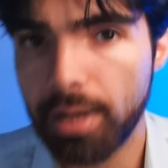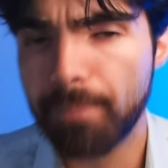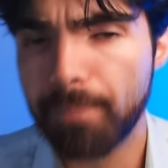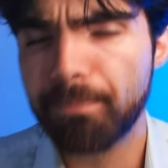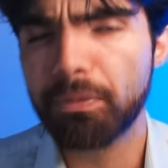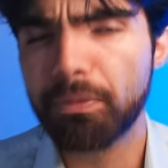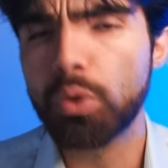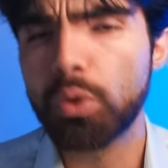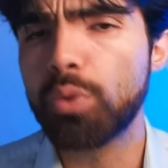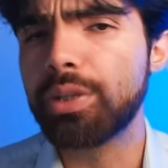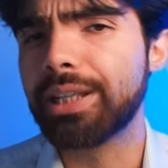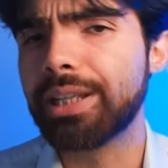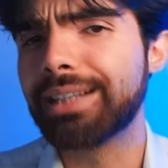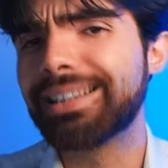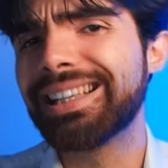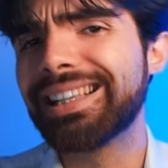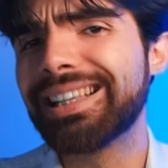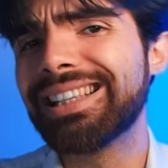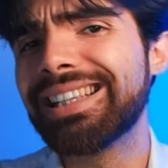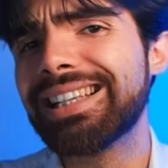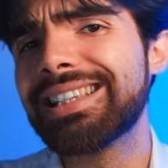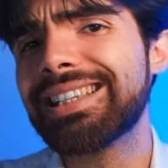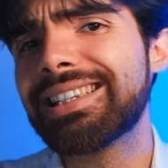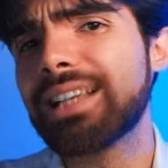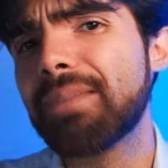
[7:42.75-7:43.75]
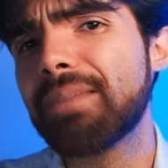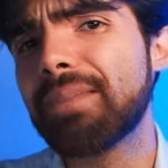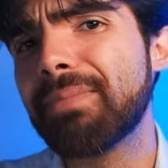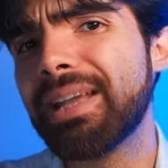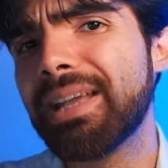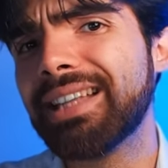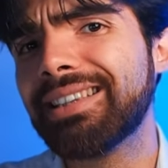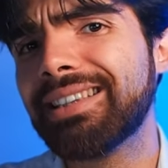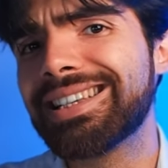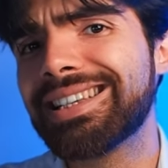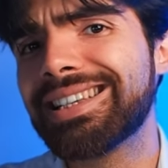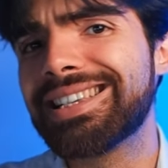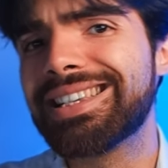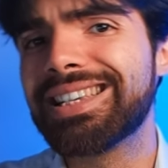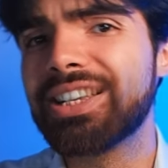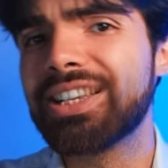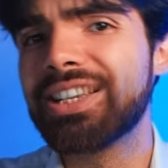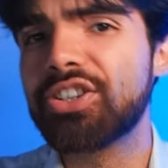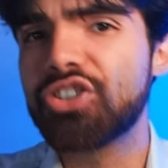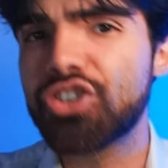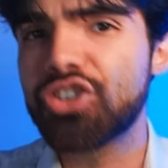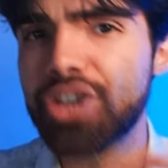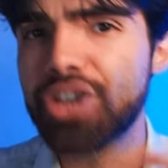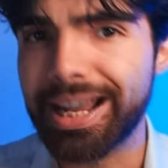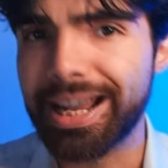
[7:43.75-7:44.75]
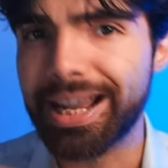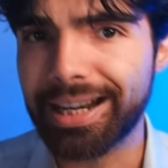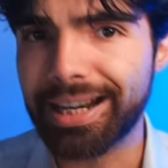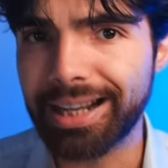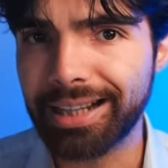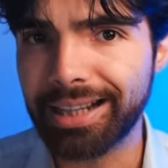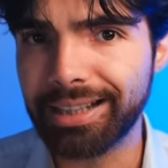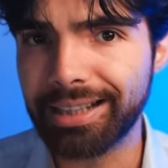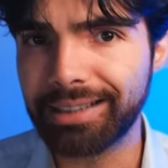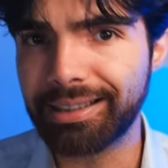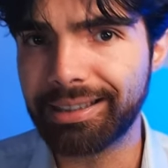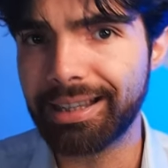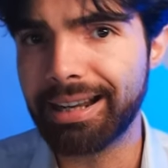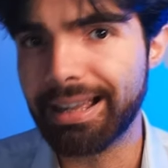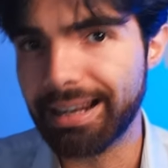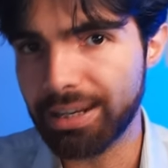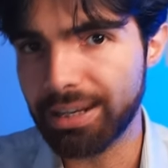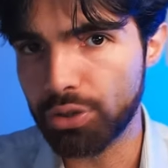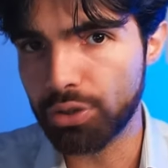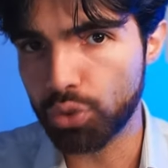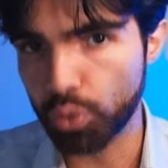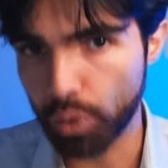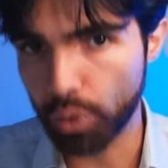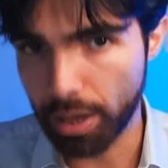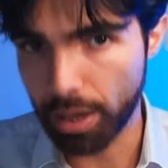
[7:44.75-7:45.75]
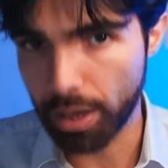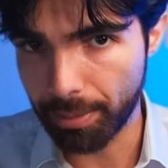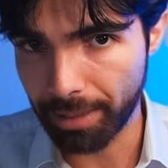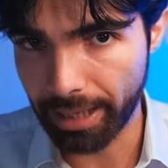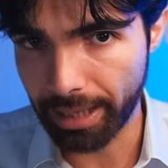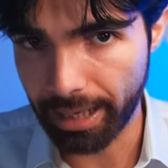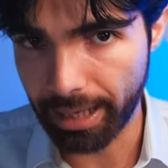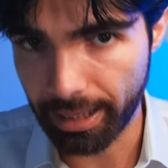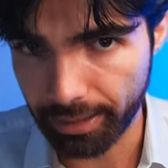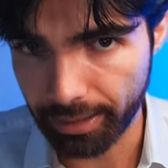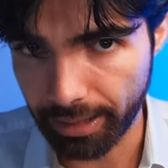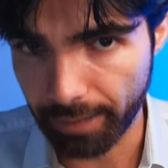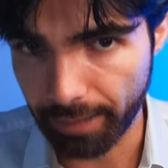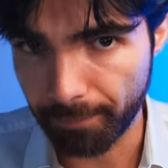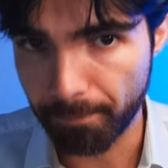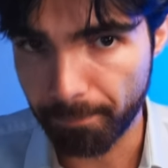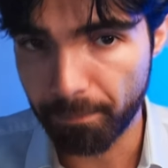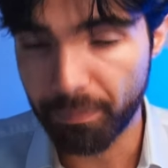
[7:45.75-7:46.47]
Quindi tendenzialmente si cerca di tenere su la baracca.